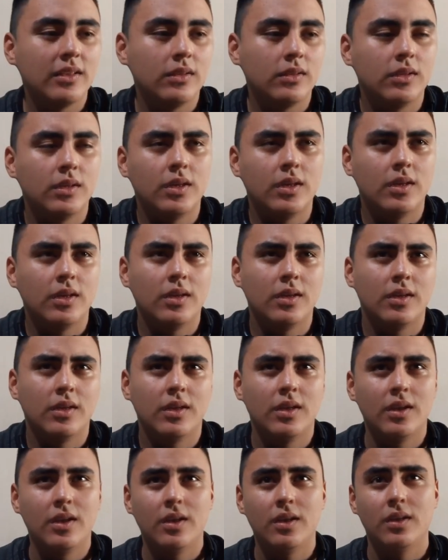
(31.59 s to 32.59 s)

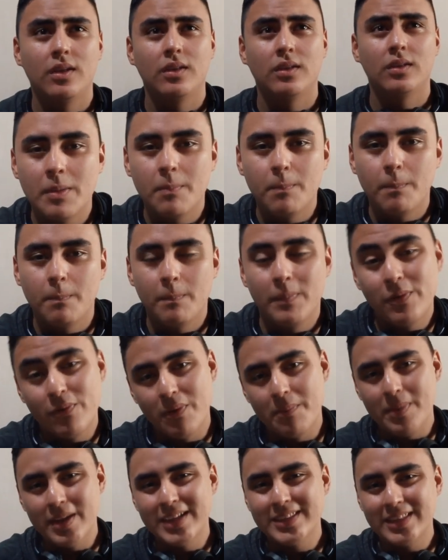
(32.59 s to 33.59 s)
Eh, mi
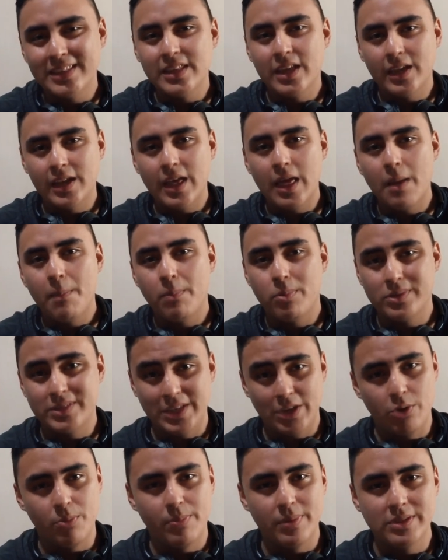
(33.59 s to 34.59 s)
familia está integrada por
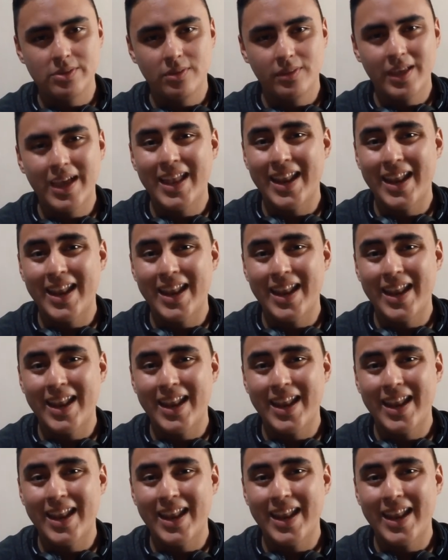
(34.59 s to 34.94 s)
cinco personas,